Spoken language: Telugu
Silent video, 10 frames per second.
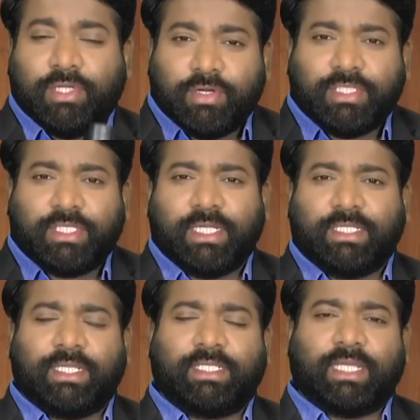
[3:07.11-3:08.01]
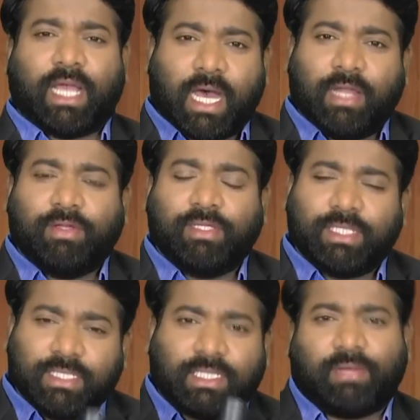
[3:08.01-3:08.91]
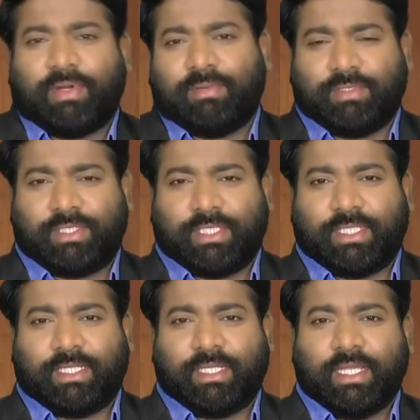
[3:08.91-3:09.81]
యోచన చేసే ఆలోచన సఫలమవుతుంది